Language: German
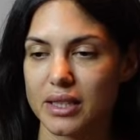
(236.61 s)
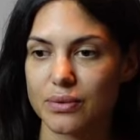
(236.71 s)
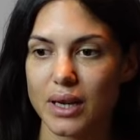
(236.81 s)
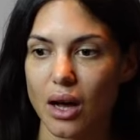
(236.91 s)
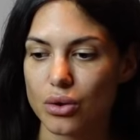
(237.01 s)
Ich
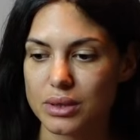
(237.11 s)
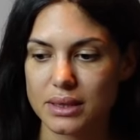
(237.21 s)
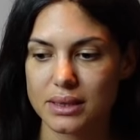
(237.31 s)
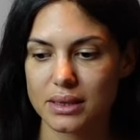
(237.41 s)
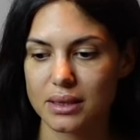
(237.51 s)
will auch
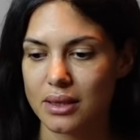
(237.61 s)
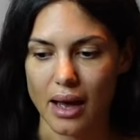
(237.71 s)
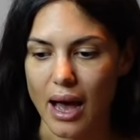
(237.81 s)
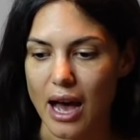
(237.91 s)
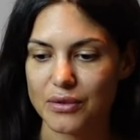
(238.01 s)
diese
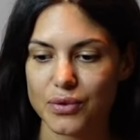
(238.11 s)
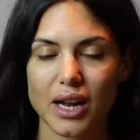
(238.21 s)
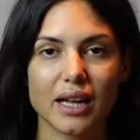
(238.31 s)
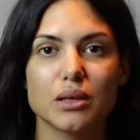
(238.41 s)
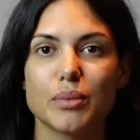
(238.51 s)
Art von
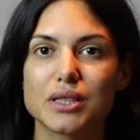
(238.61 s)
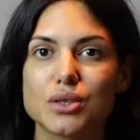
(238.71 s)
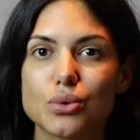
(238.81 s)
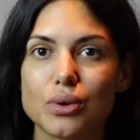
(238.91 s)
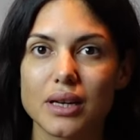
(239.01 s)

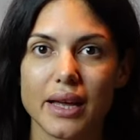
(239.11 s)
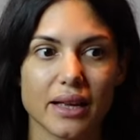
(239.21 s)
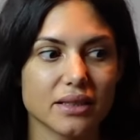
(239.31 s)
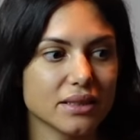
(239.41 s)
Animation lernen,